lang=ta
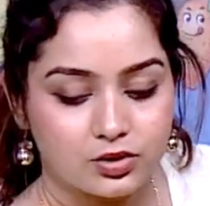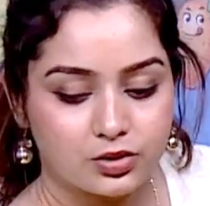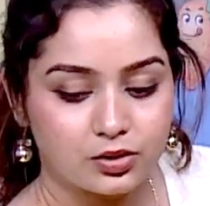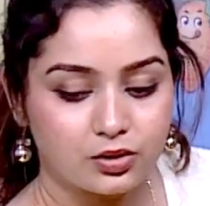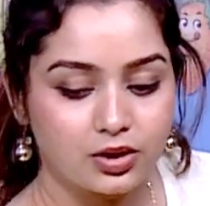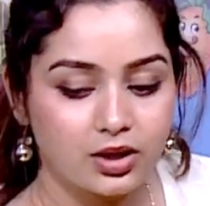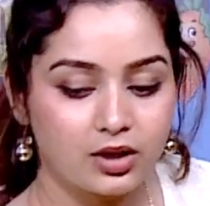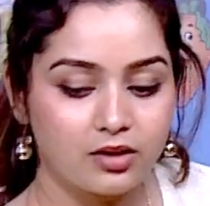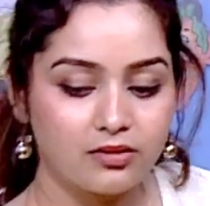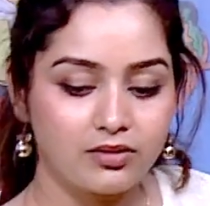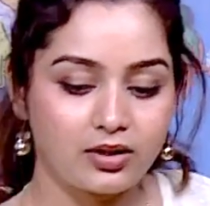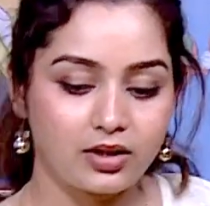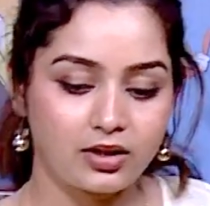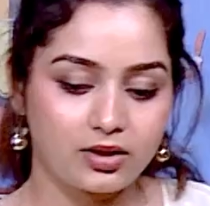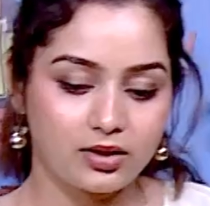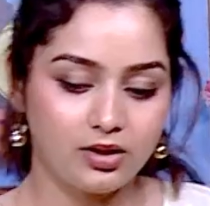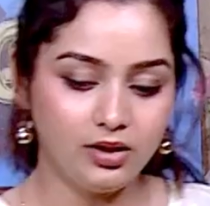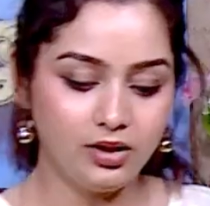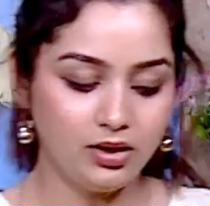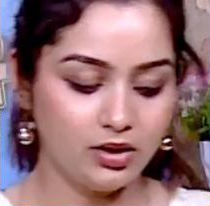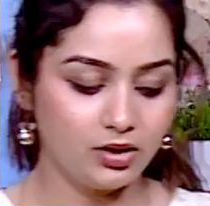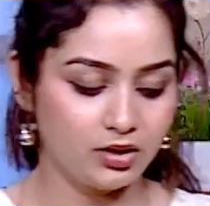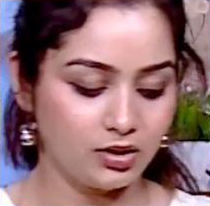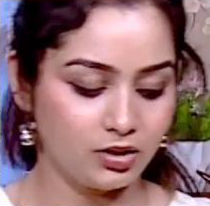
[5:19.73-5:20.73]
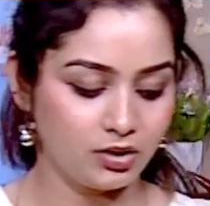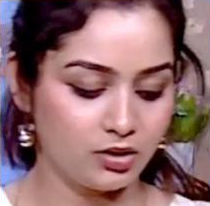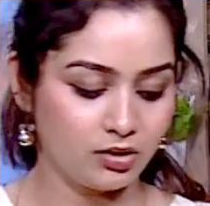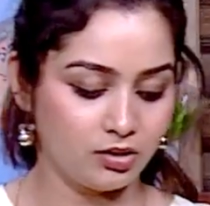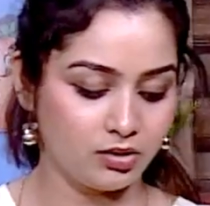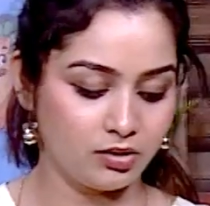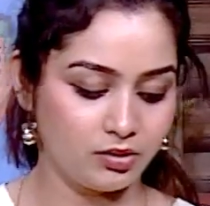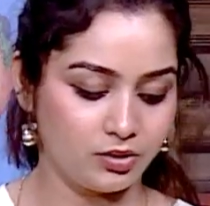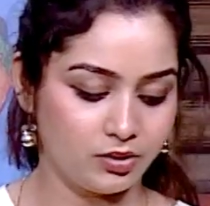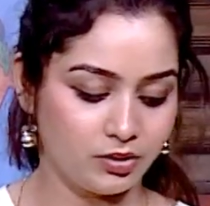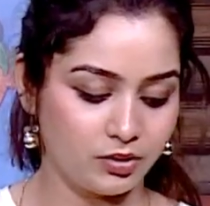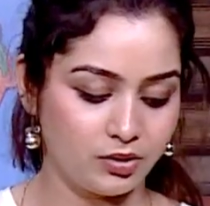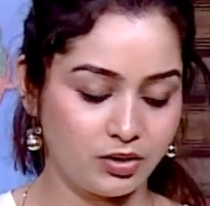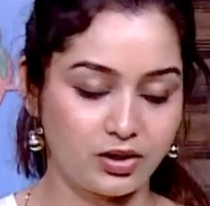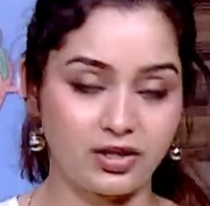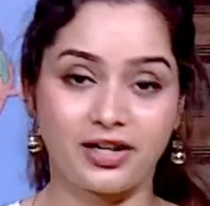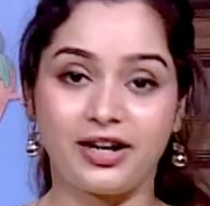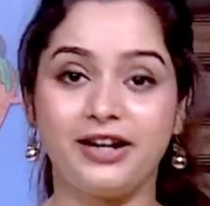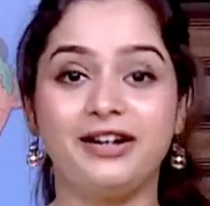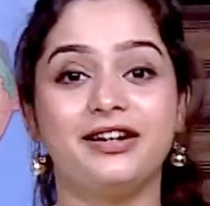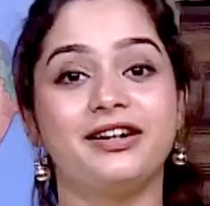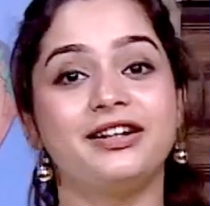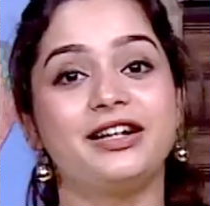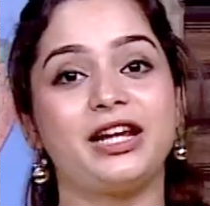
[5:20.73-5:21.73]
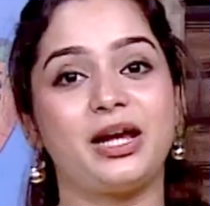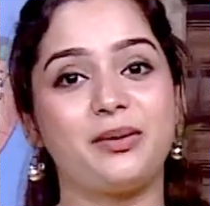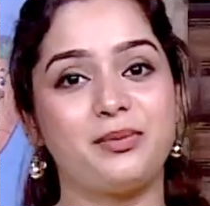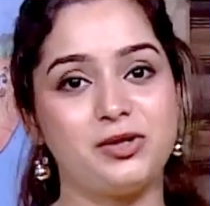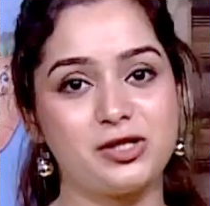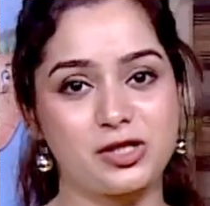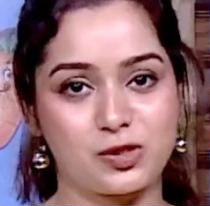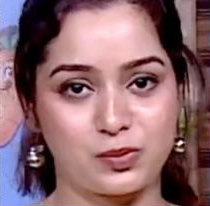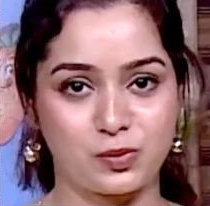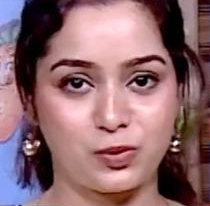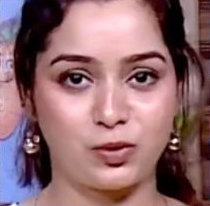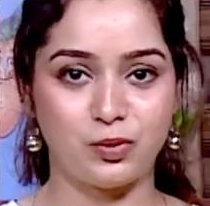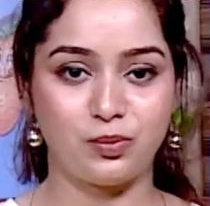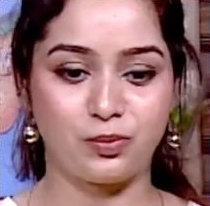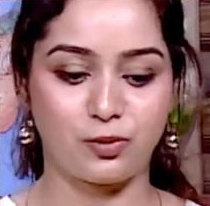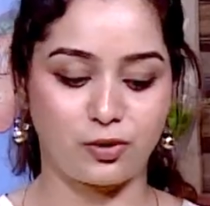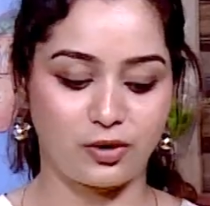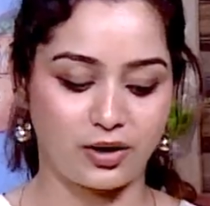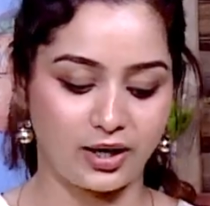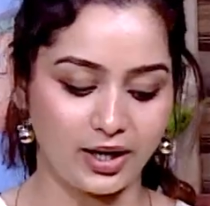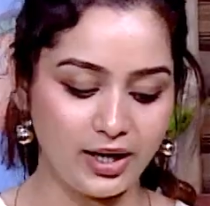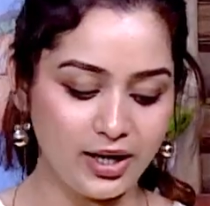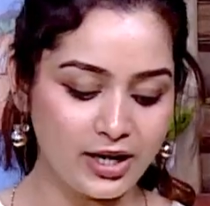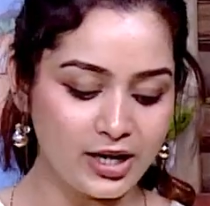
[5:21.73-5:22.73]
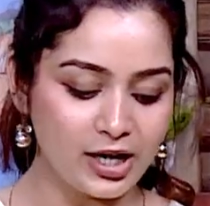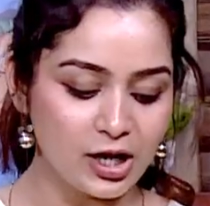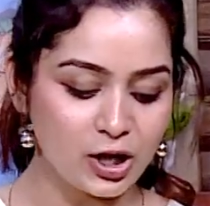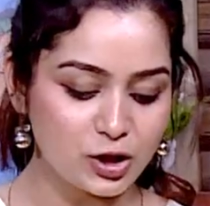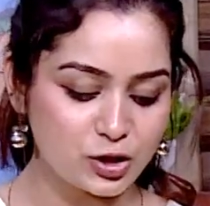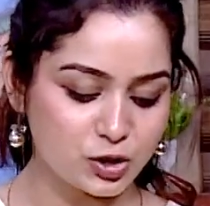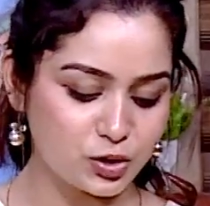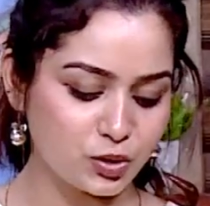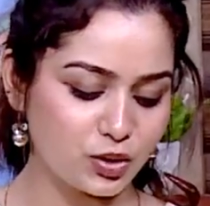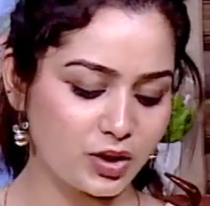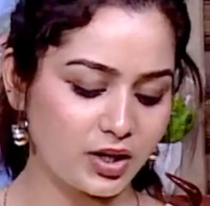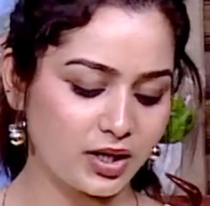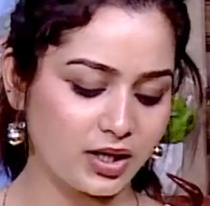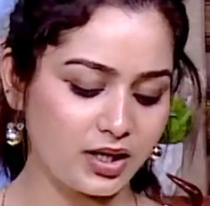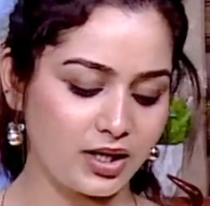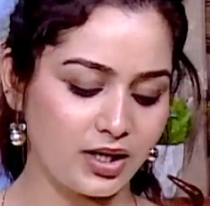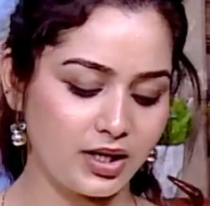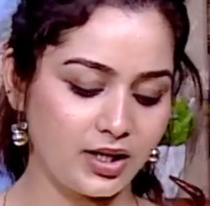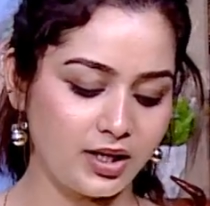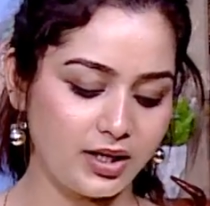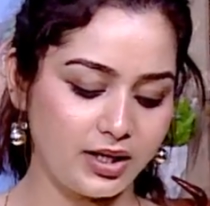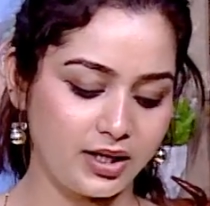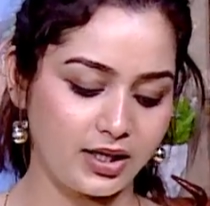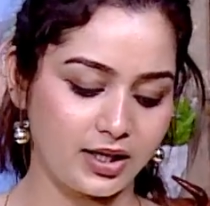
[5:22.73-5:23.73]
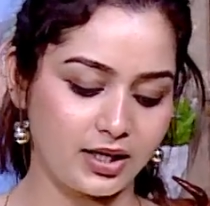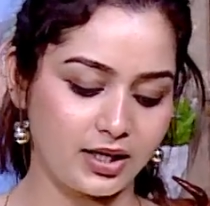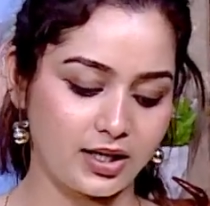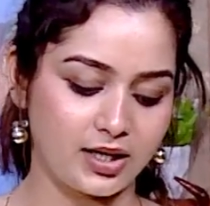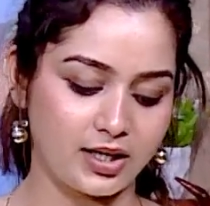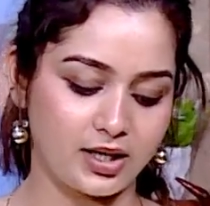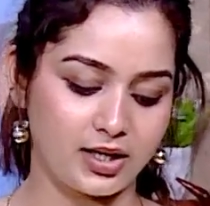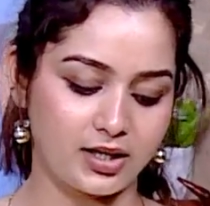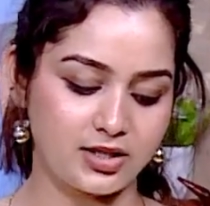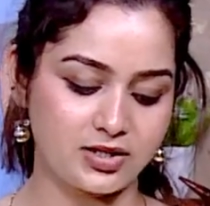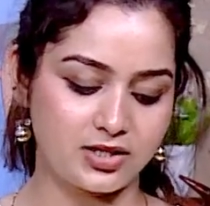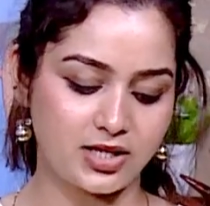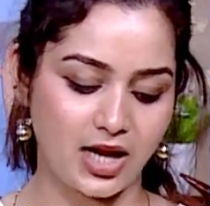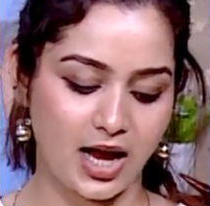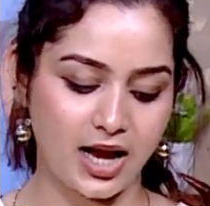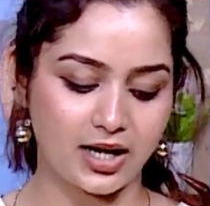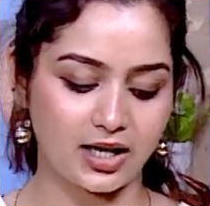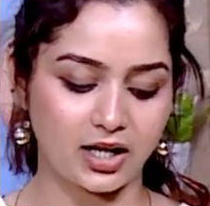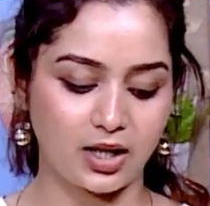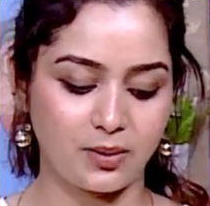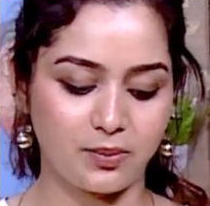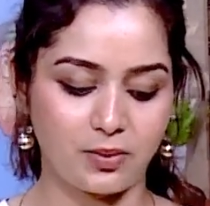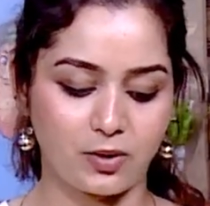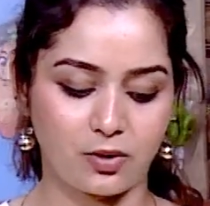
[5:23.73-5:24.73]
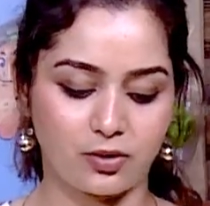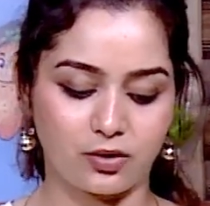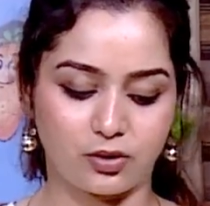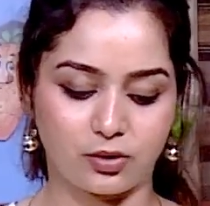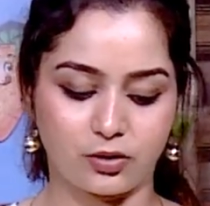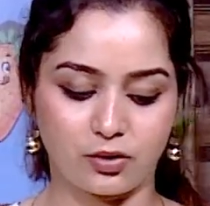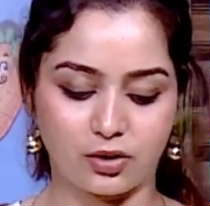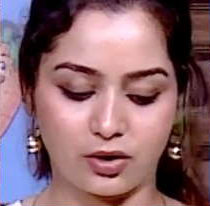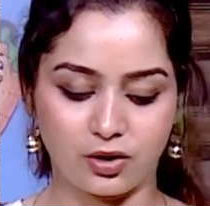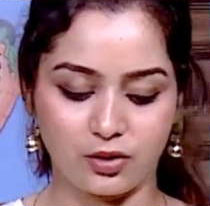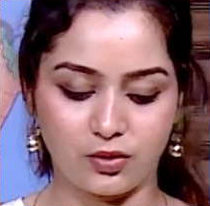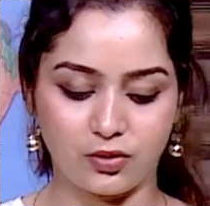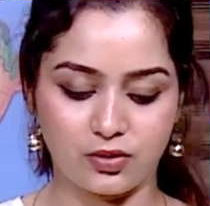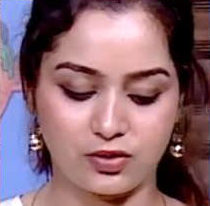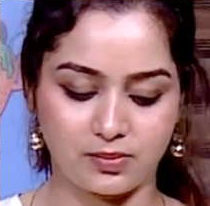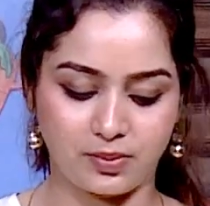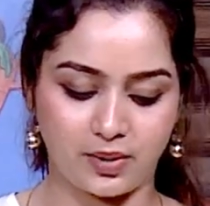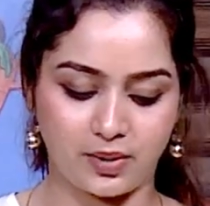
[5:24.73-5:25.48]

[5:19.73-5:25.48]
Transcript: சுகர் வந்து ஒரு ரெண்டு டேபிள் ஸ்பூன் போடுறேன் சுகர் இல்லைன்னா நீங்கள் ஜாகரி பவுடர் கூட யூஸ்